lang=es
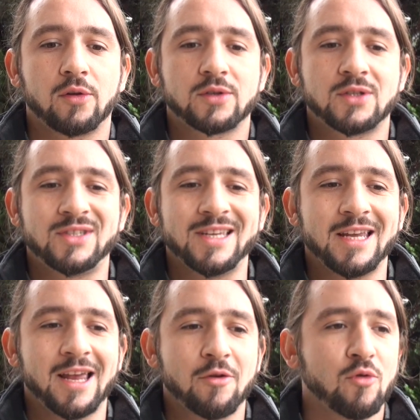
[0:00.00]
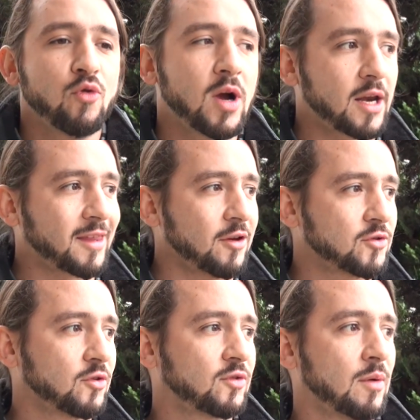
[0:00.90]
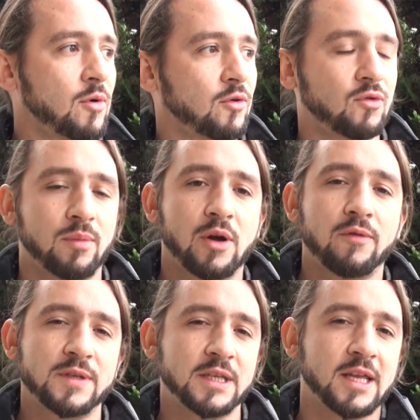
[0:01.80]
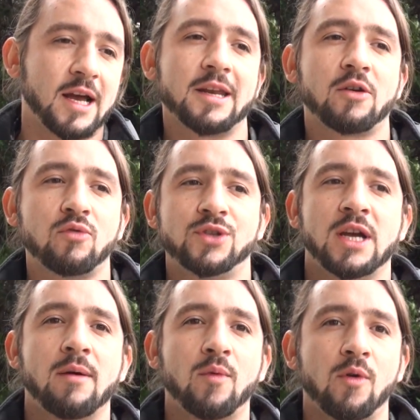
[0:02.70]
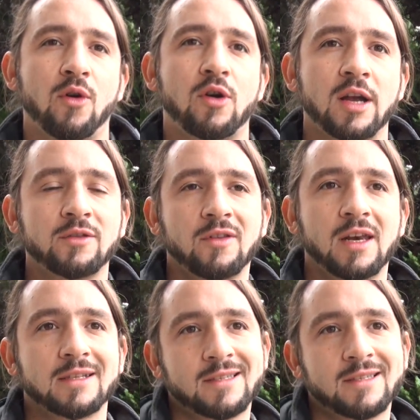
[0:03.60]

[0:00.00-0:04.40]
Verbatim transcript: si en un lugar que nosotros estamos acostumbrados a visitar y escuchamos los cantos de las